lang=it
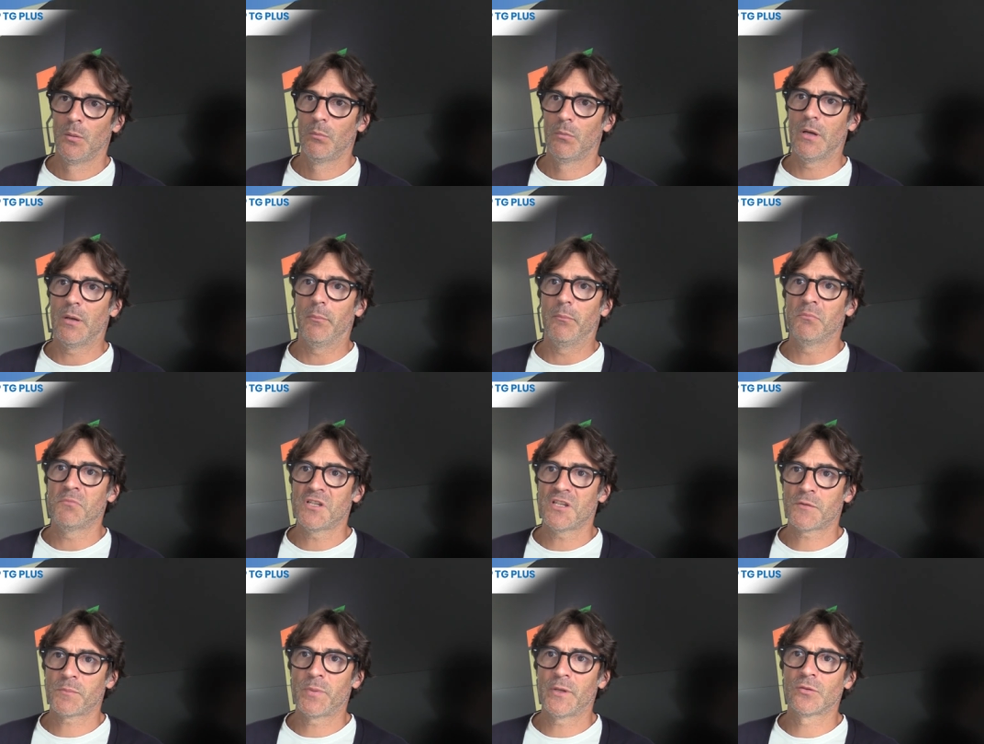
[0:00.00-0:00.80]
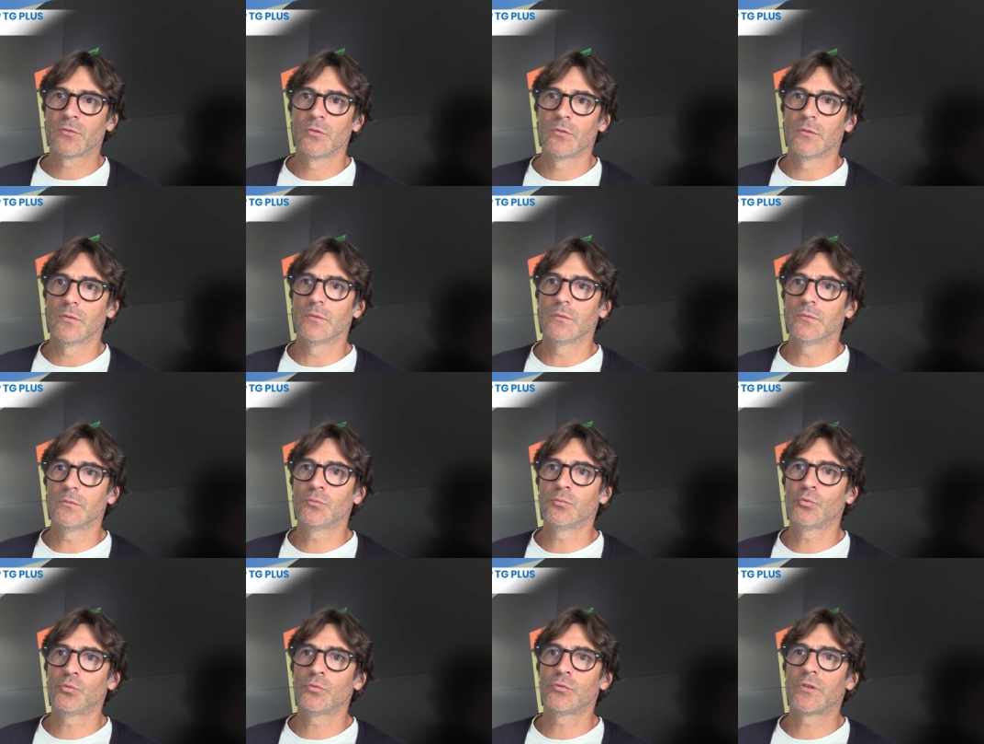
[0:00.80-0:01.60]
Ma mi aspetto
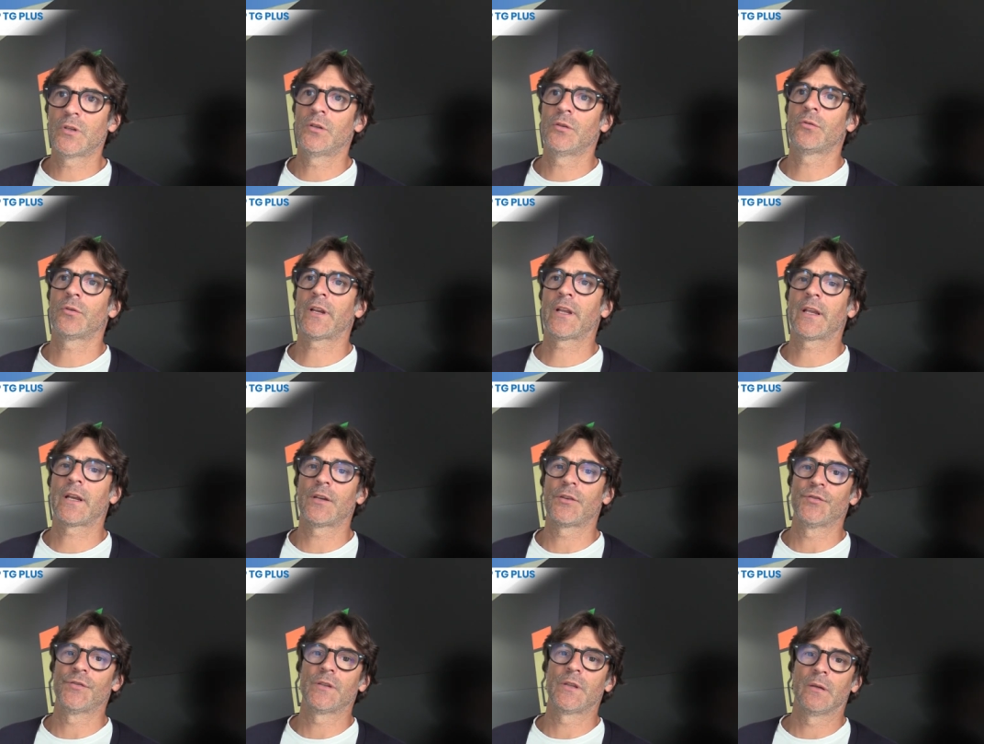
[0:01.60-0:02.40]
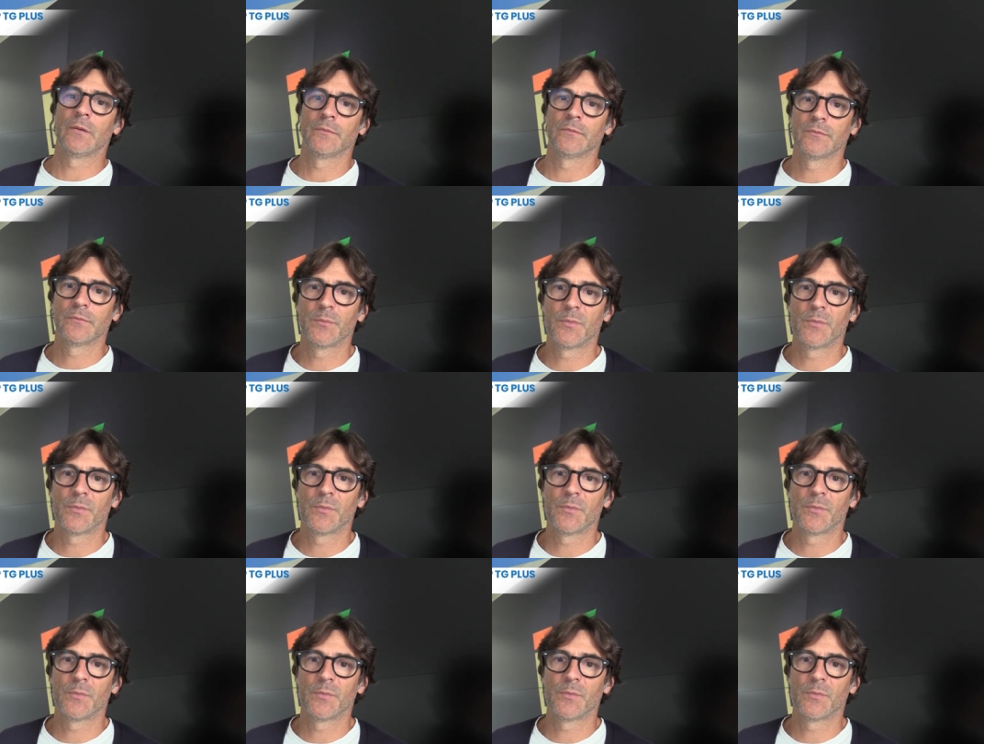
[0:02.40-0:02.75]
un'ulteriore crescita,